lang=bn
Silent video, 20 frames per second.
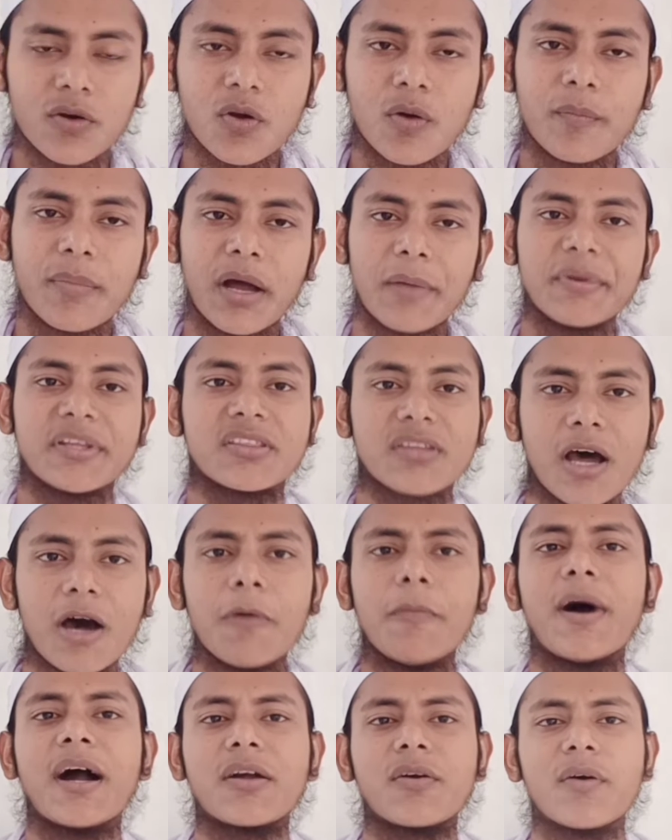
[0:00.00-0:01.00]
এরকমভাবে
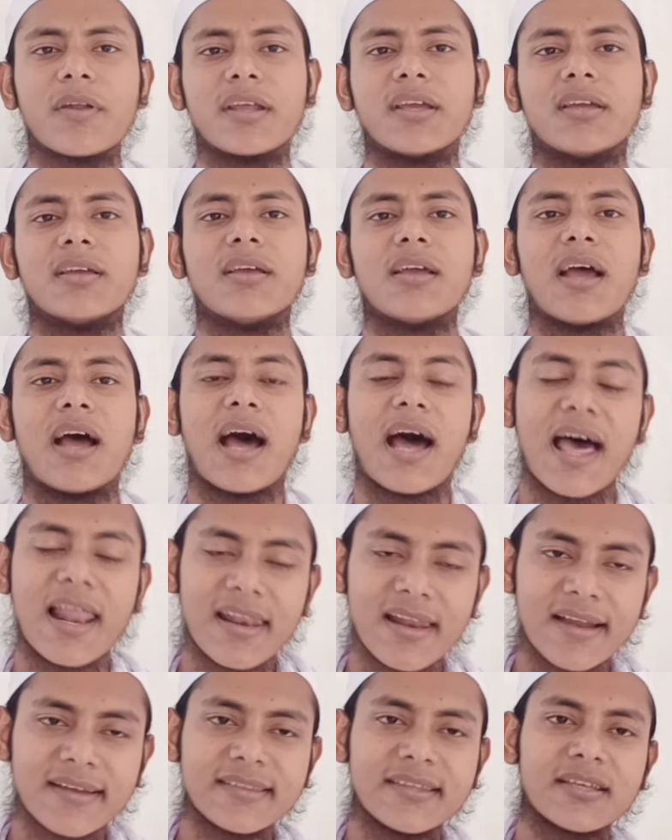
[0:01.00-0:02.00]
তওবা করে
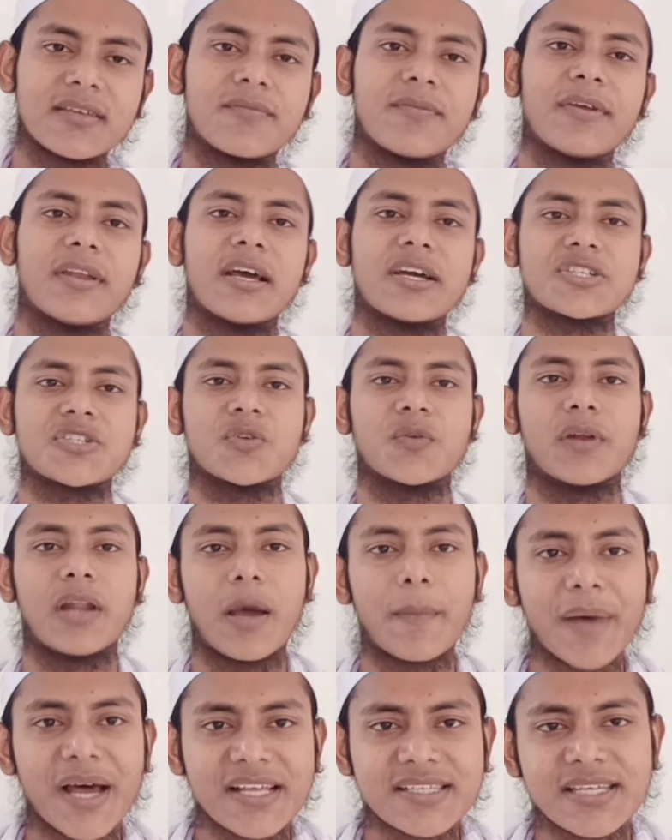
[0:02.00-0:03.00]
আল্লাহর দিক ফিরে আসুন
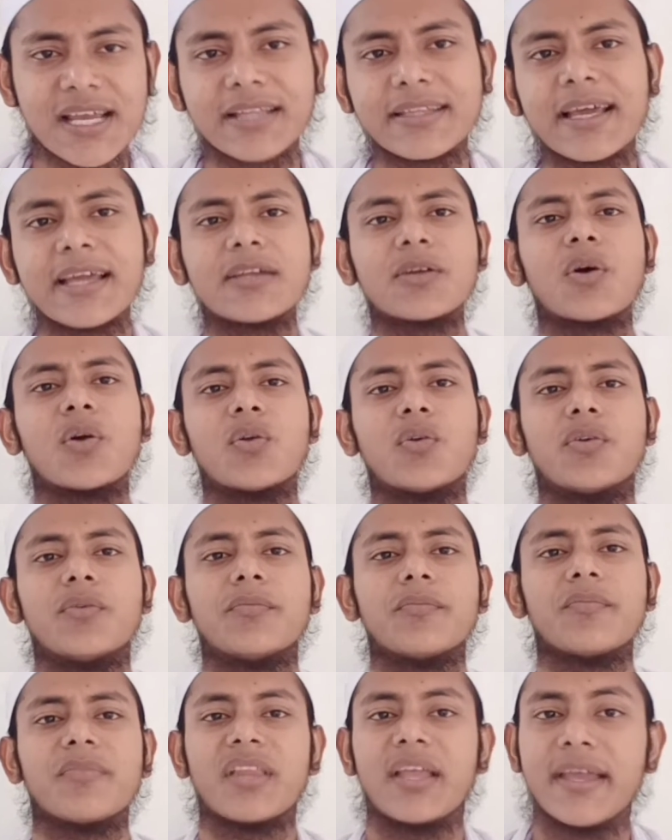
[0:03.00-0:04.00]
নামাজ আদায় করুন
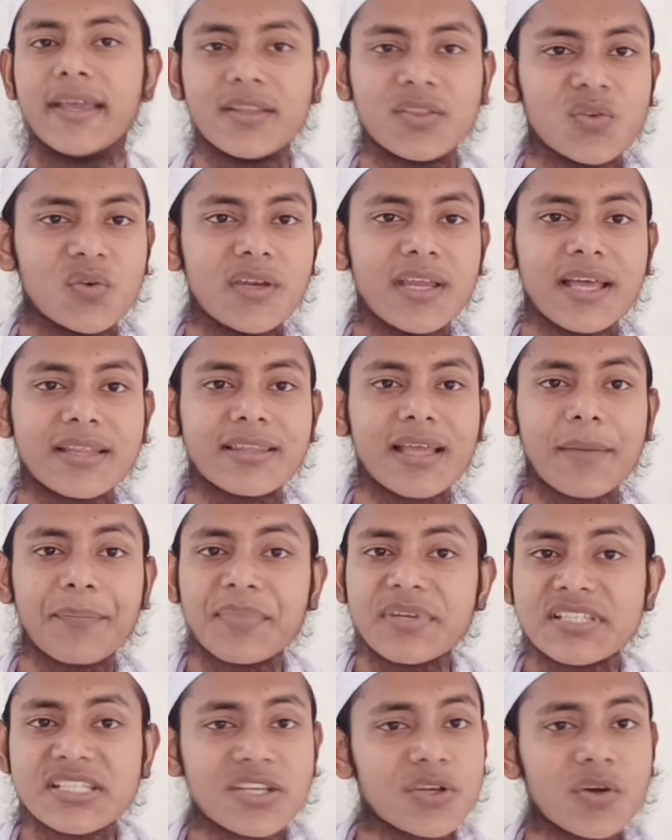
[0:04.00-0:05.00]
এই দুনিয়াতে
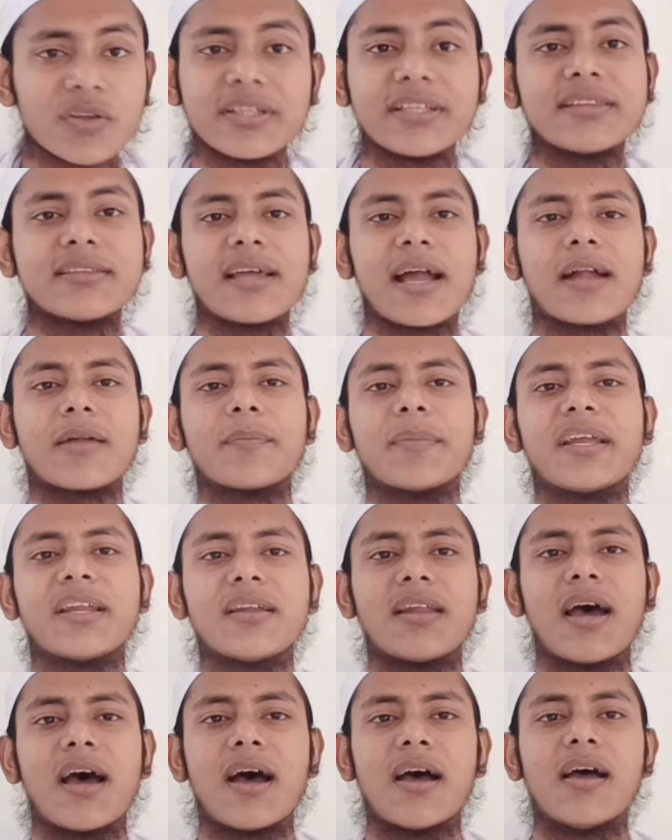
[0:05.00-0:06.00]
আপনি চিরদিন
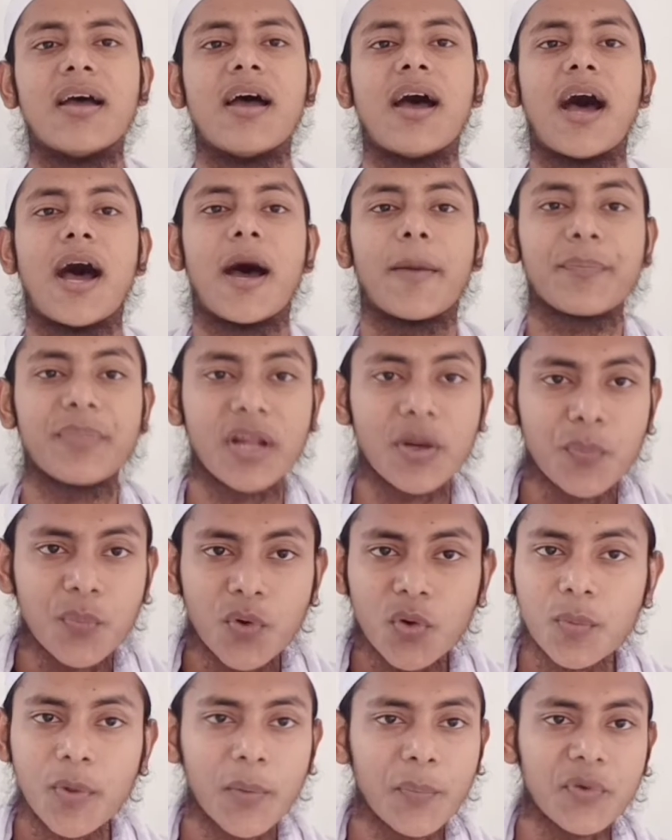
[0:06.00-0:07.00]
থাকবেন না আপনার
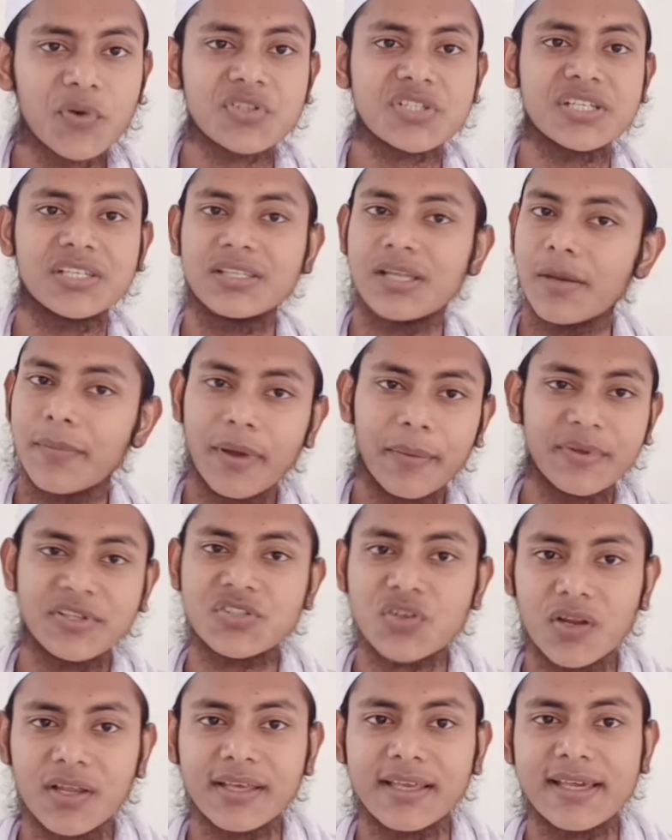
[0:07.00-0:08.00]
পূর্বপুরুষ যেভাবে
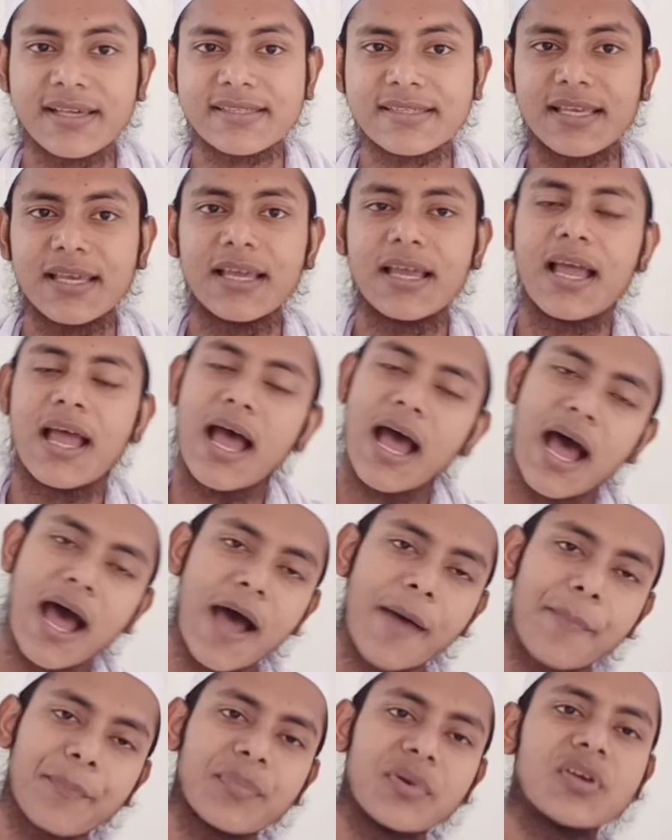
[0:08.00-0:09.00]
চলে গিয়েছে
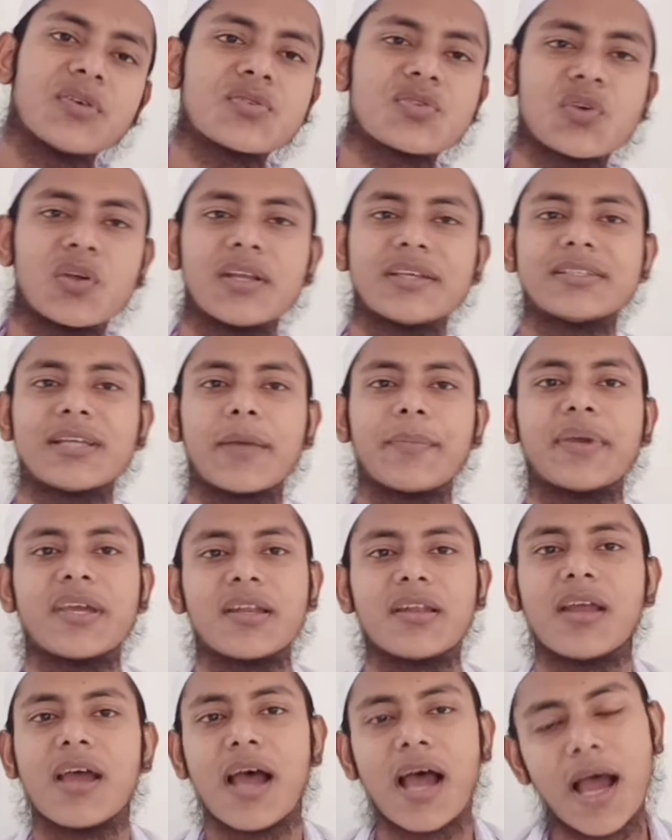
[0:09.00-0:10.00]
আপনিও চলে
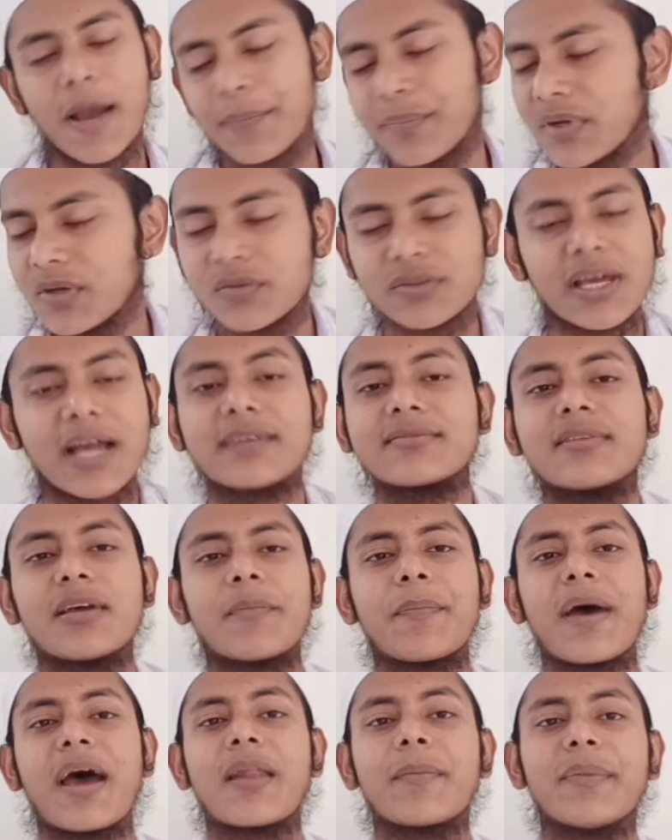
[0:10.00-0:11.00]
যাবেন আপনিও
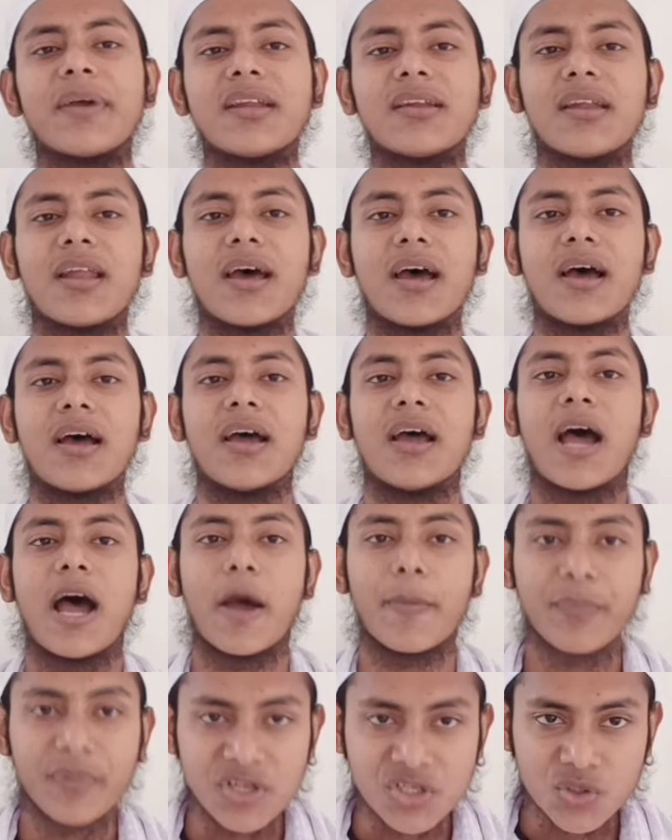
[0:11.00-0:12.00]
থাকতে পারবেন না
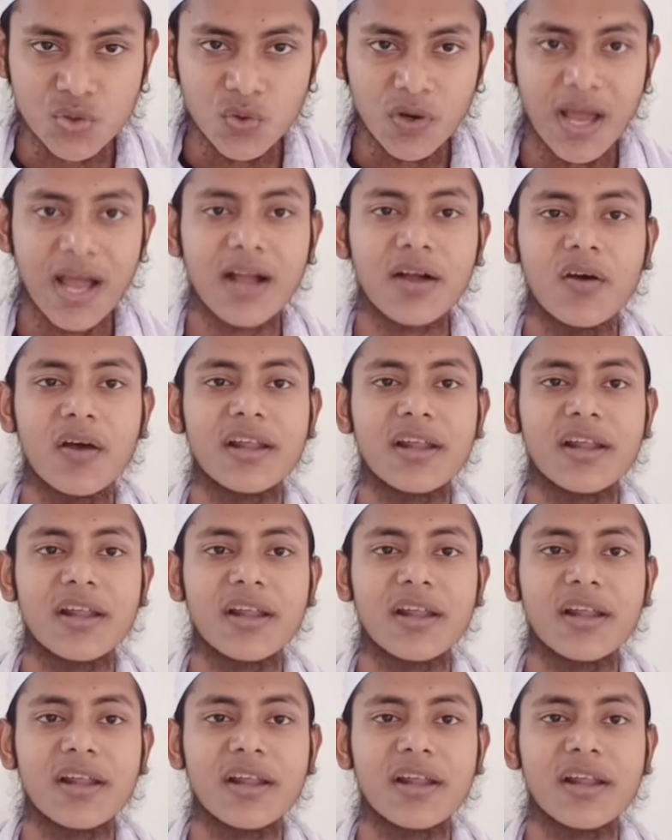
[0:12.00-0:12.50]
আপনার গুনাহ